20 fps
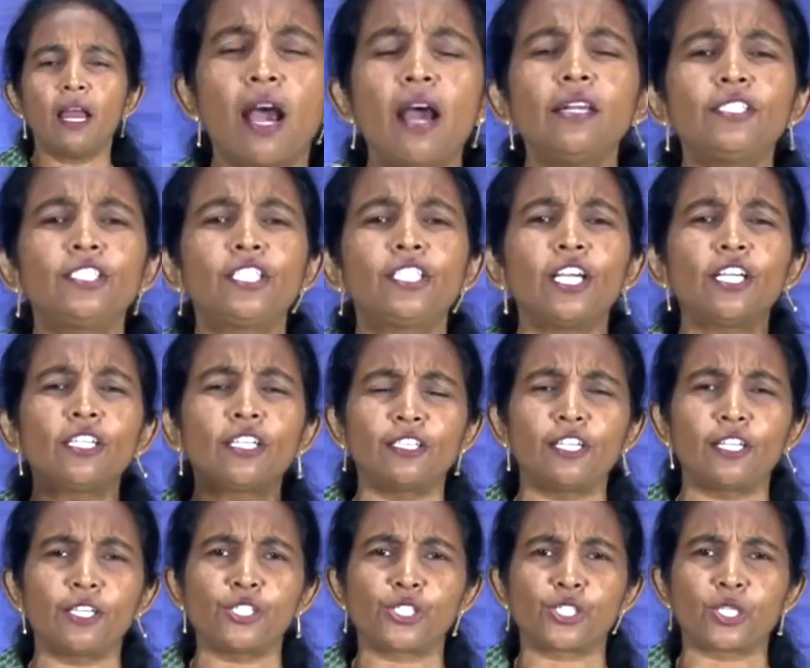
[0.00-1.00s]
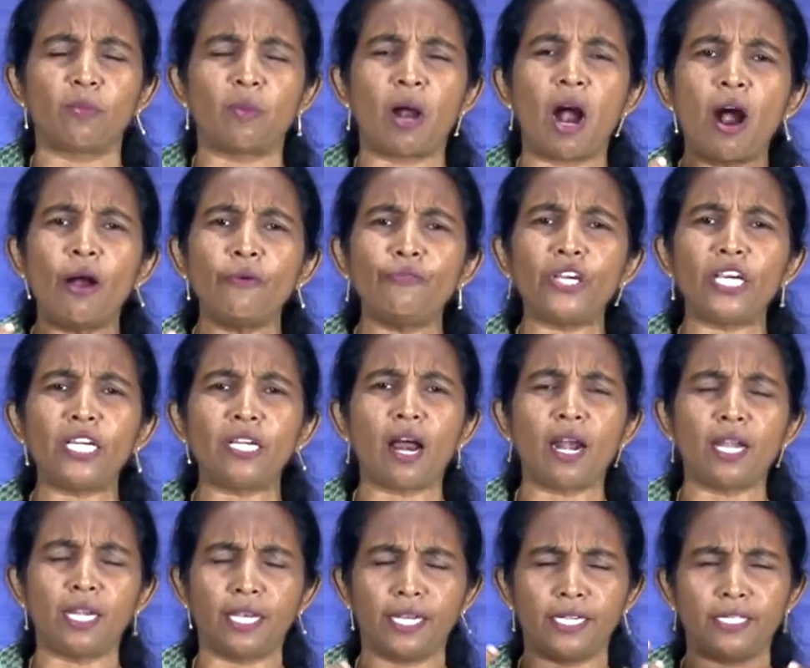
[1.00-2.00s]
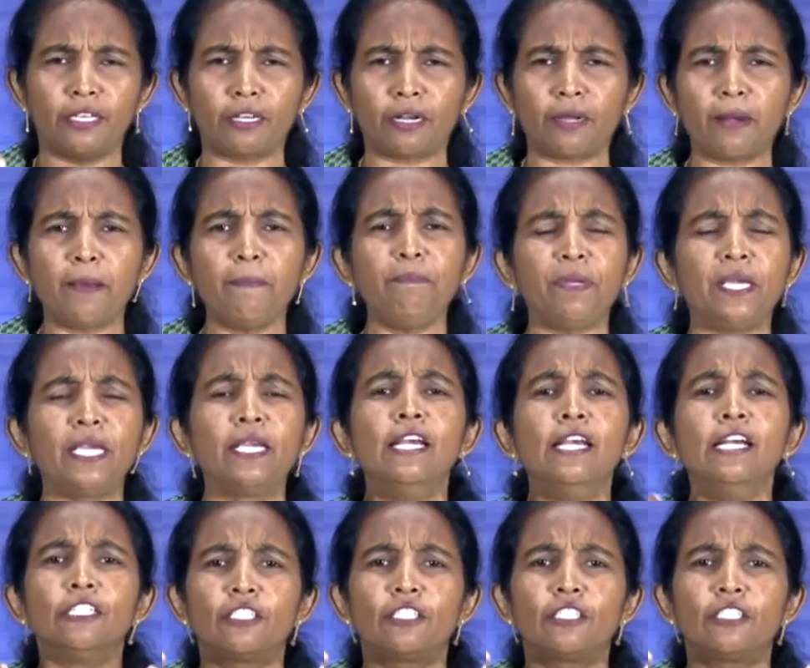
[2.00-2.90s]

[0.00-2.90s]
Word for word: எல்லாரும் தீர்க்க தரிசனம் ஆவியினாலே நிரம்பி